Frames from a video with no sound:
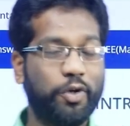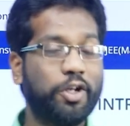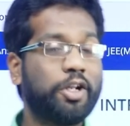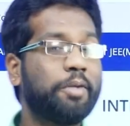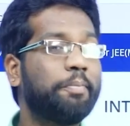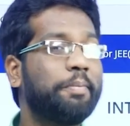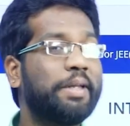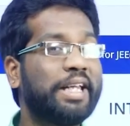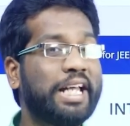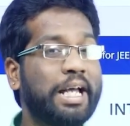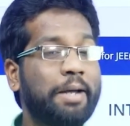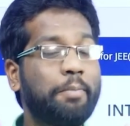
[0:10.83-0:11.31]
ஒரு
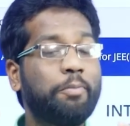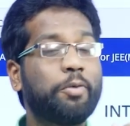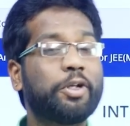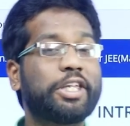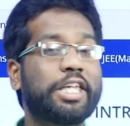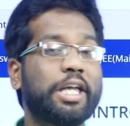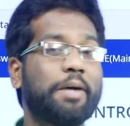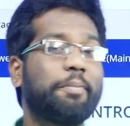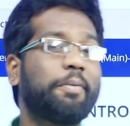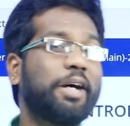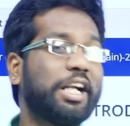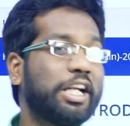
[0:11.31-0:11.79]
மிக
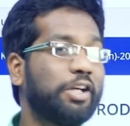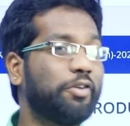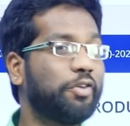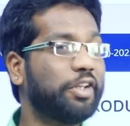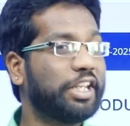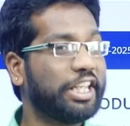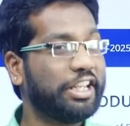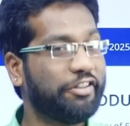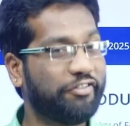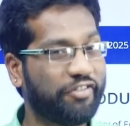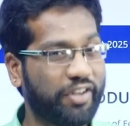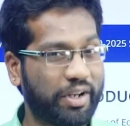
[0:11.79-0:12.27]
முக்கியமான
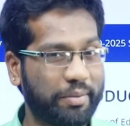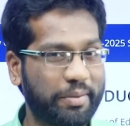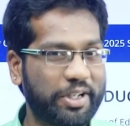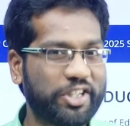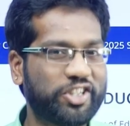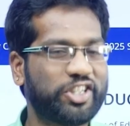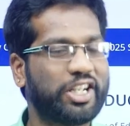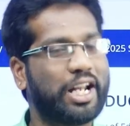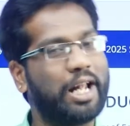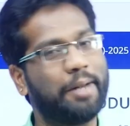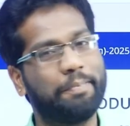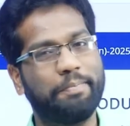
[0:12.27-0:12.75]
ஒரு
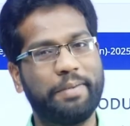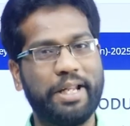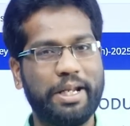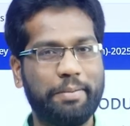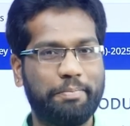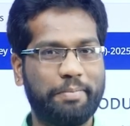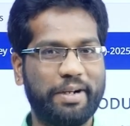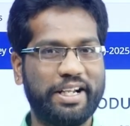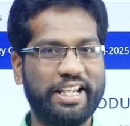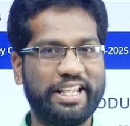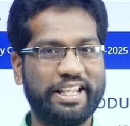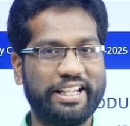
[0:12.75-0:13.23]
இன்ஃபர்மேஷன்
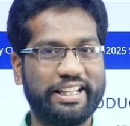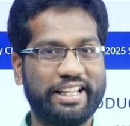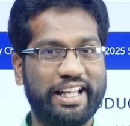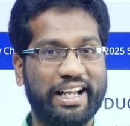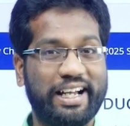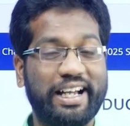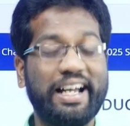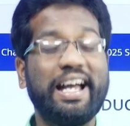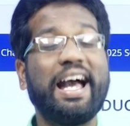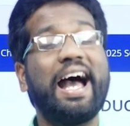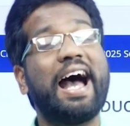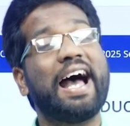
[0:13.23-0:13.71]
அப்டேட்
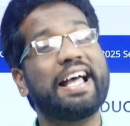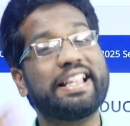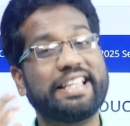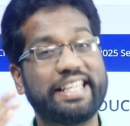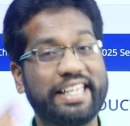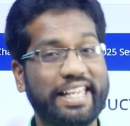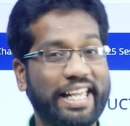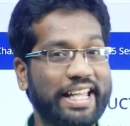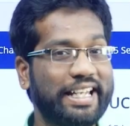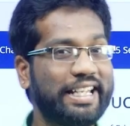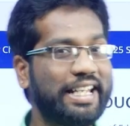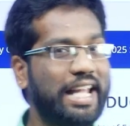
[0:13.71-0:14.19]
பண்ணியிருந்தாங்க அது
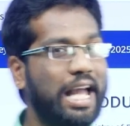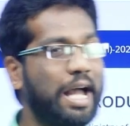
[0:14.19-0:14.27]
என்ன